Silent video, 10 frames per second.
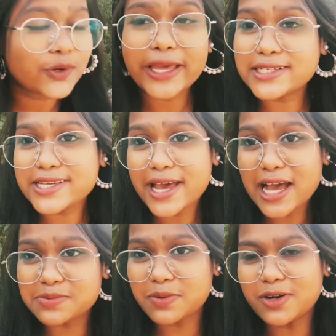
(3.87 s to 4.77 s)
कैसे हैं
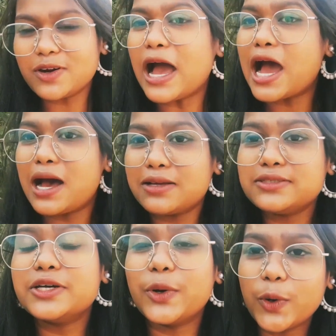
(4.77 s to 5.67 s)
आप सभी लोग आई
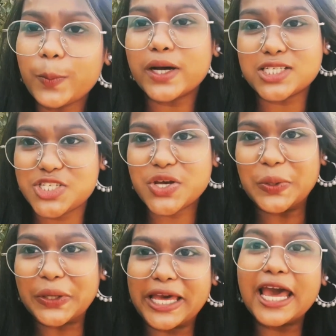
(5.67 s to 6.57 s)
होप अच्छे
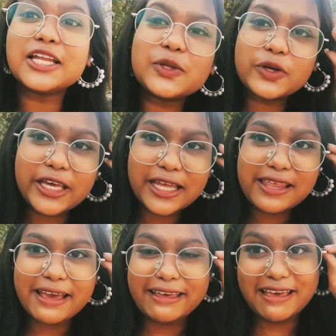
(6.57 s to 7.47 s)
होंगे तो ये
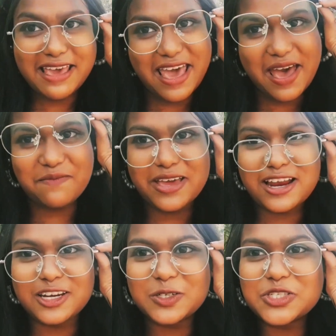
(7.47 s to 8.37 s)
देखिए ये है
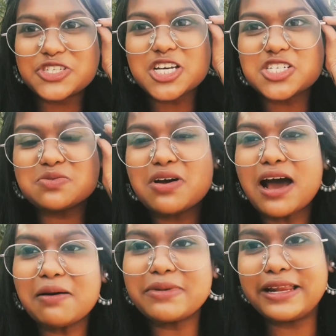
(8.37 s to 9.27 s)
मेरा न्यू चश्मा
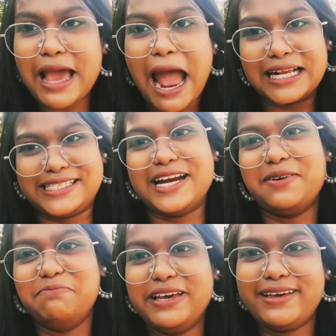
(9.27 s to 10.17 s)
मेरी आई
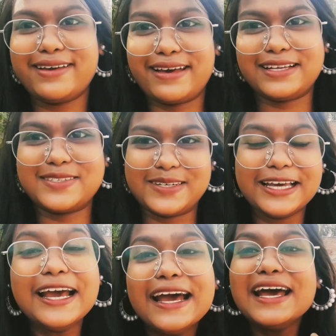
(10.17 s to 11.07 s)
सेट वीक है सॉरी
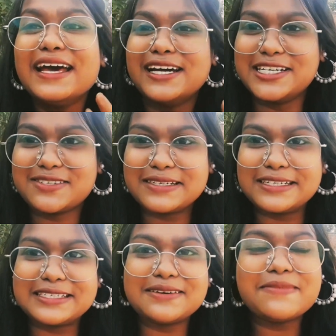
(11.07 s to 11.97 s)
इस
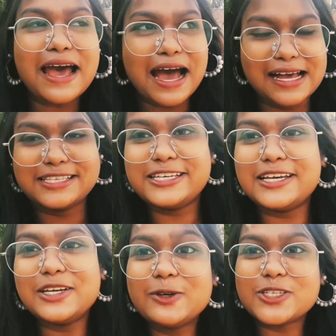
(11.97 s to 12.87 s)
वजह से मैं आज
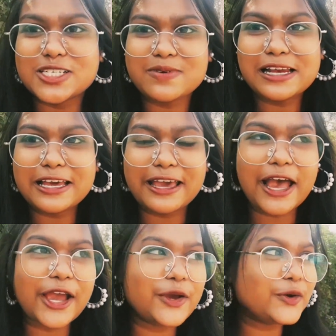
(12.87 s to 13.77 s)
ये न्यू चश्मा लेके
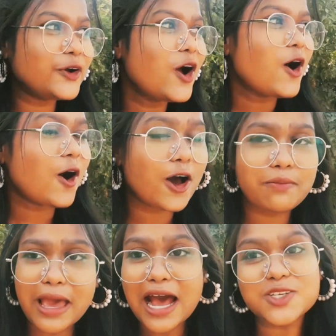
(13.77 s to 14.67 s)
आई हूँ और
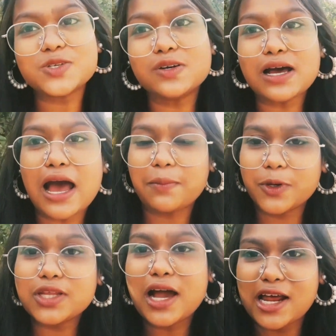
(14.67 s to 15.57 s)
मैं आज
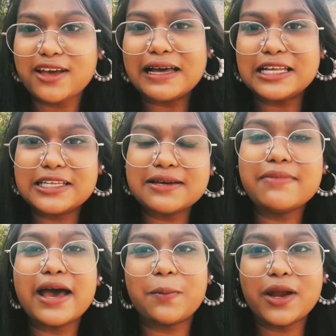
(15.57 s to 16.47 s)
आपको दिखाने वाली थी
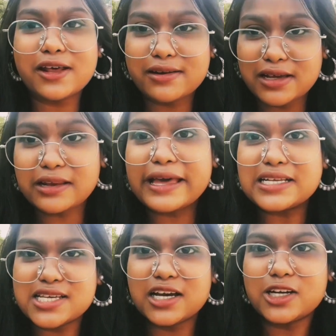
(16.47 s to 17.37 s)
मैं अपना रील
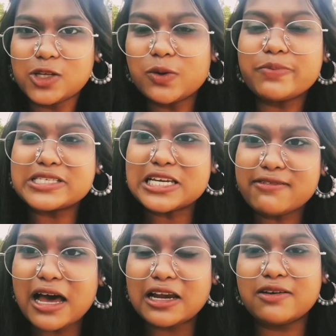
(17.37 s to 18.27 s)
कैसे करती हूँ
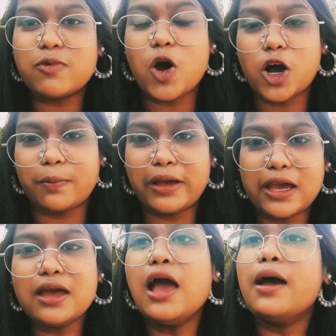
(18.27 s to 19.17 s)
पिछले वाली ब्लॉग में